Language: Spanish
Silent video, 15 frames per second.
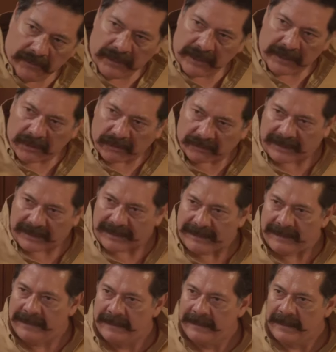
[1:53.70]
un idiota.
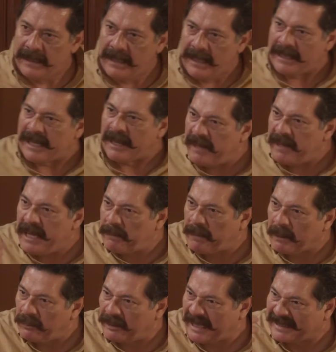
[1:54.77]
Debí
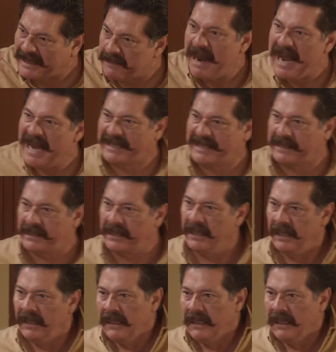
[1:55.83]
preguntarte más.